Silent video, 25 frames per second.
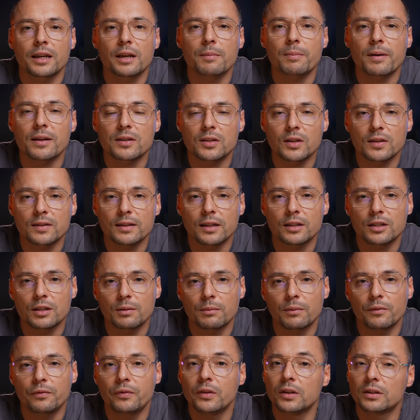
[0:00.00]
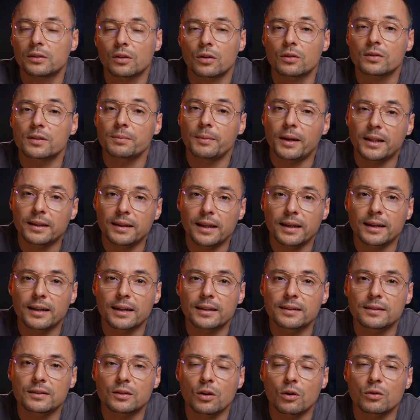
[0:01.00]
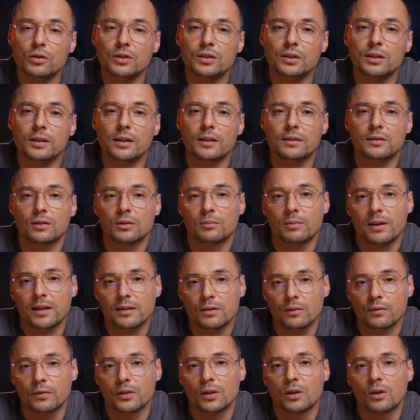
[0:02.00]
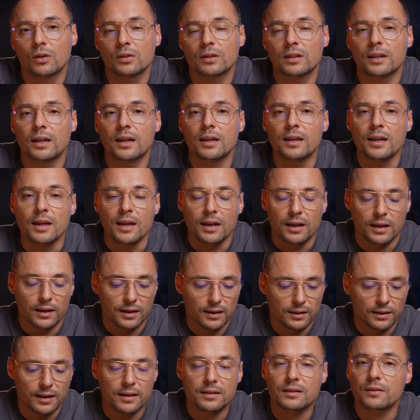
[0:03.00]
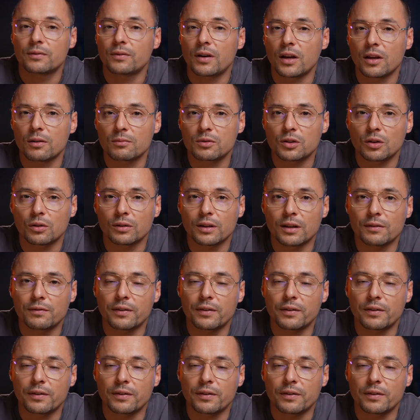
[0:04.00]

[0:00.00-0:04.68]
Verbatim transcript: chyba że znajdziemy filtr o zmiennej gęstości, jest on bardzo wygodny, e, nazywają się one